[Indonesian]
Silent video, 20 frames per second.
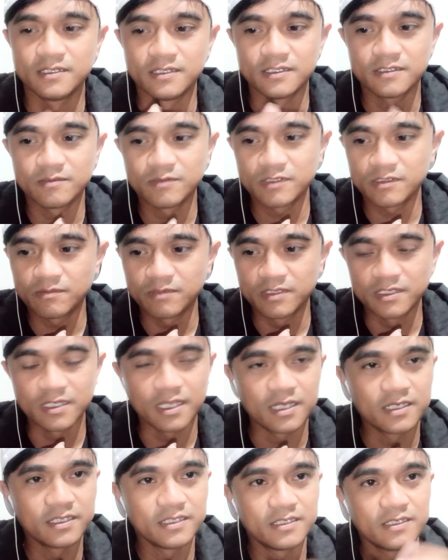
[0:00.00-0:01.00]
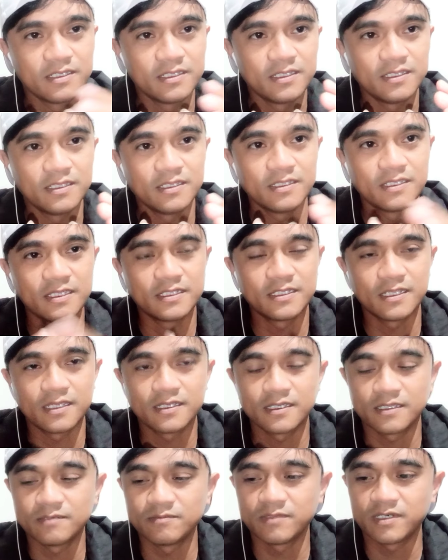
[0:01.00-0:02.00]
Nah, teman-teman, kali ini kita
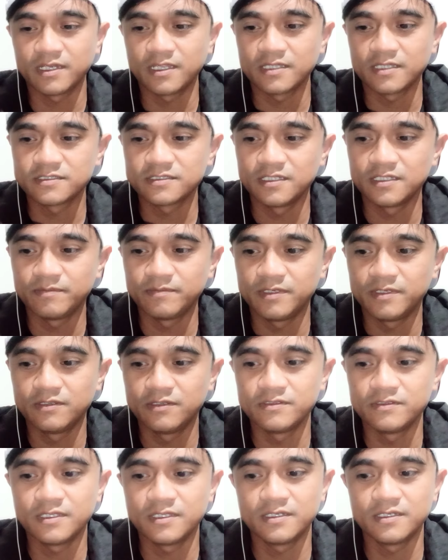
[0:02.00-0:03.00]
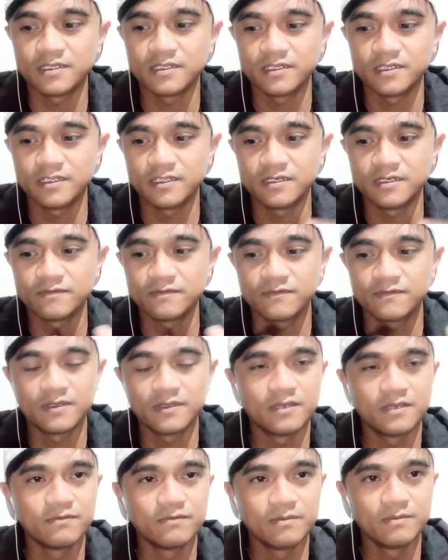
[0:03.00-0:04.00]
akan mereaksi videonya dari Info
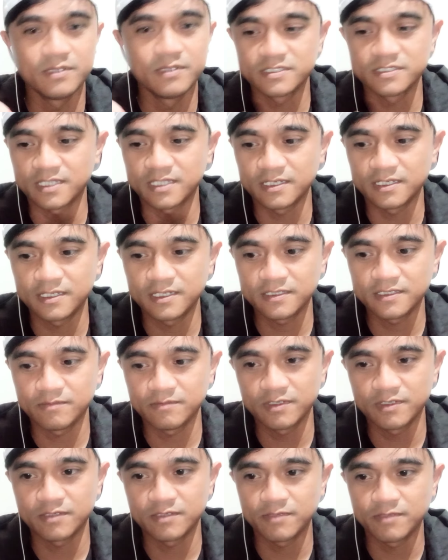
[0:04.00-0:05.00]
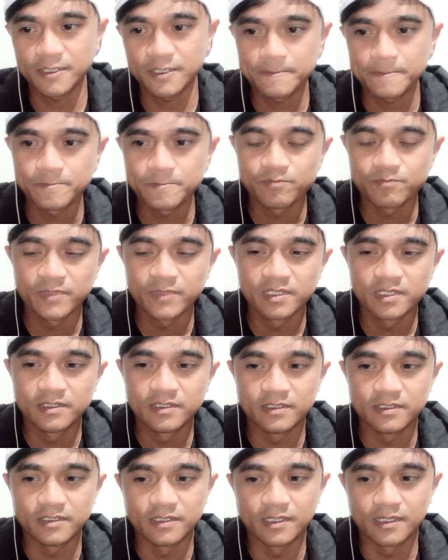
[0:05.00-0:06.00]
awibisana Sana, teman-teman.
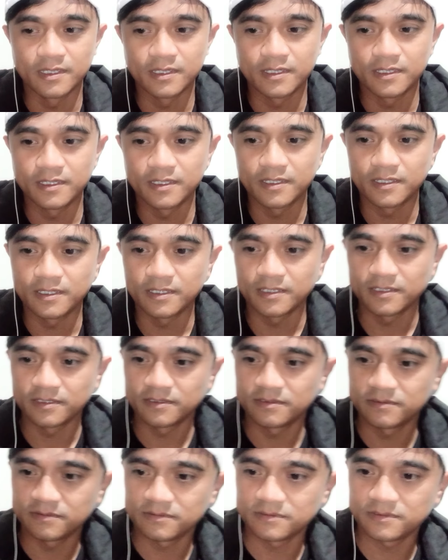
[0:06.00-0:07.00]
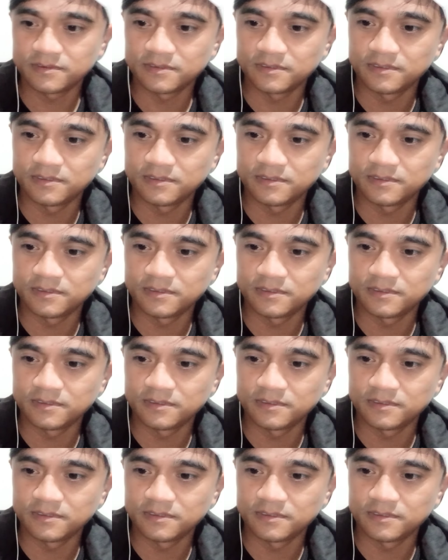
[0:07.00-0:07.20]
Yang